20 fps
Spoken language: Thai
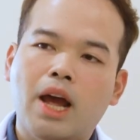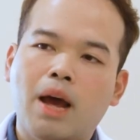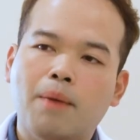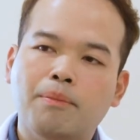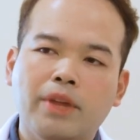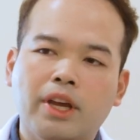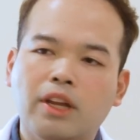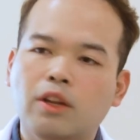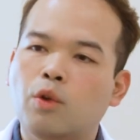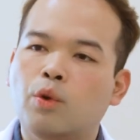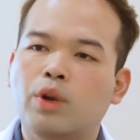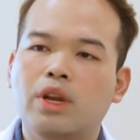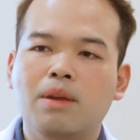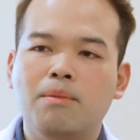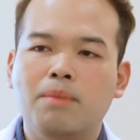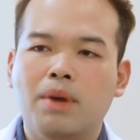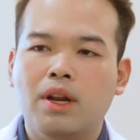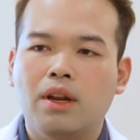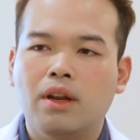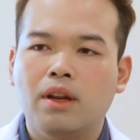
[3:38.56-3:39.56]
ยครับเทคโนโลยี
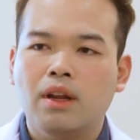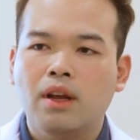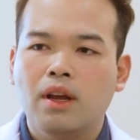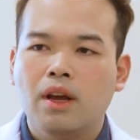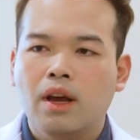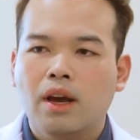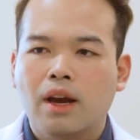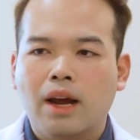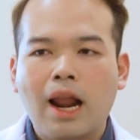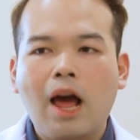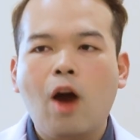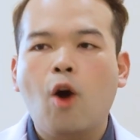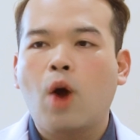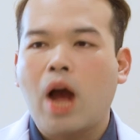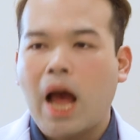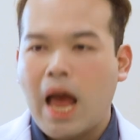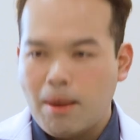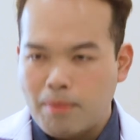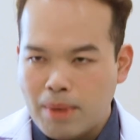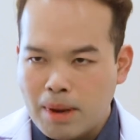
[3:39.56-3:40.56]
มันก้าว
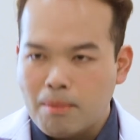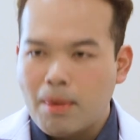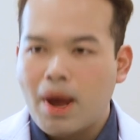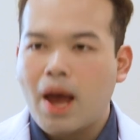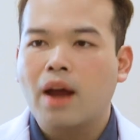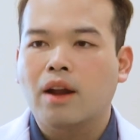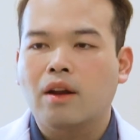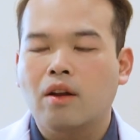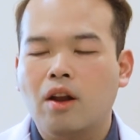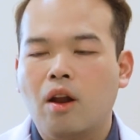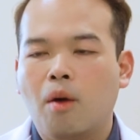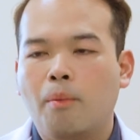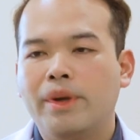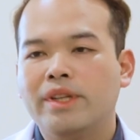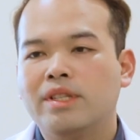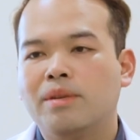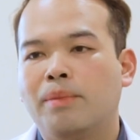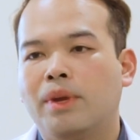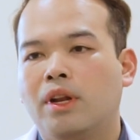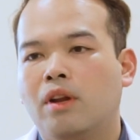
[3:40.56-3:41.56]
ไกลไปมากแล้วเรา
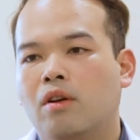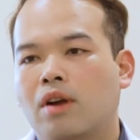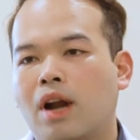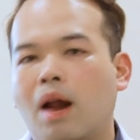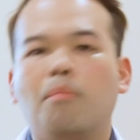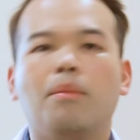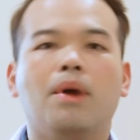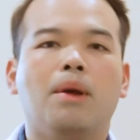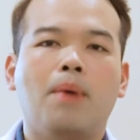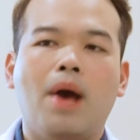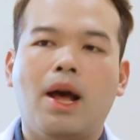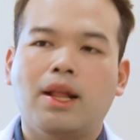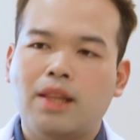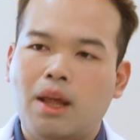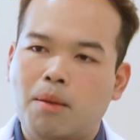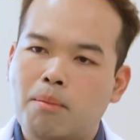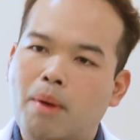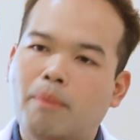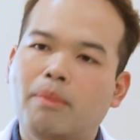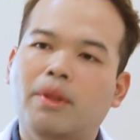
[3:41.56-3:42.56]
ไม่จำเป็นต้องกลับไปผ่า
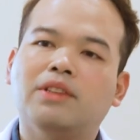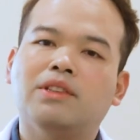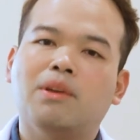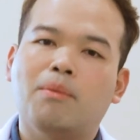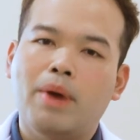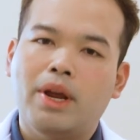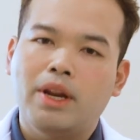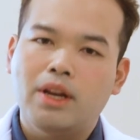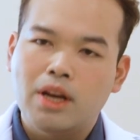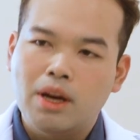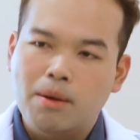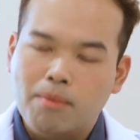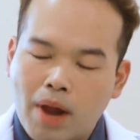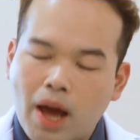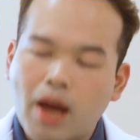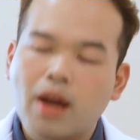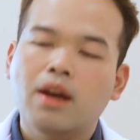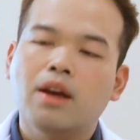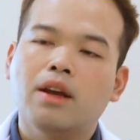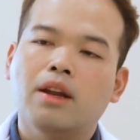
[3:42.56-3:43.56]
ตัดแบบในสมัยเดิม
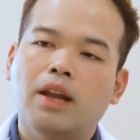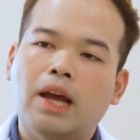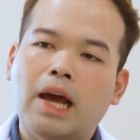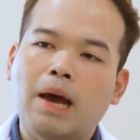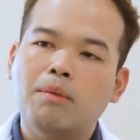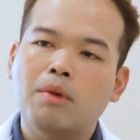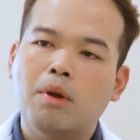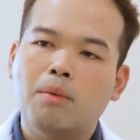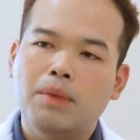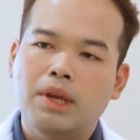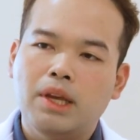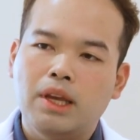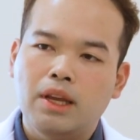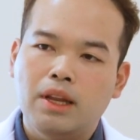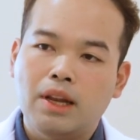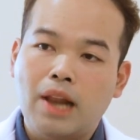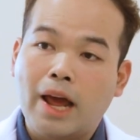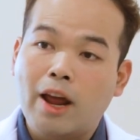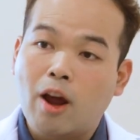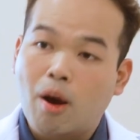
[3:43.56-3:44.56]
ละนะครับเรามี
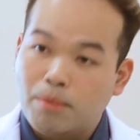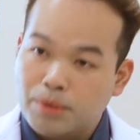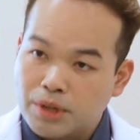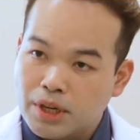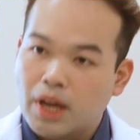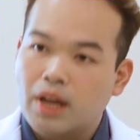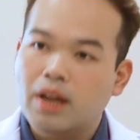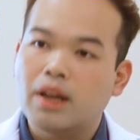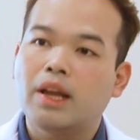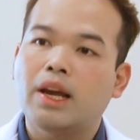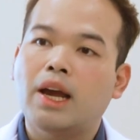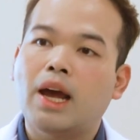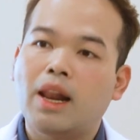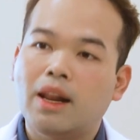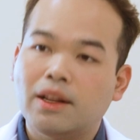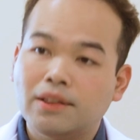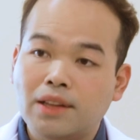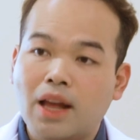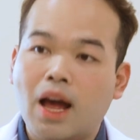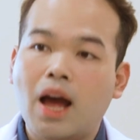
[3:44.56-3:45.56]
หลายออปชันในการ
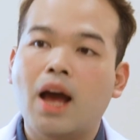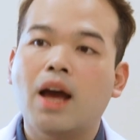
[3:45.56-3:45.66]
รักษา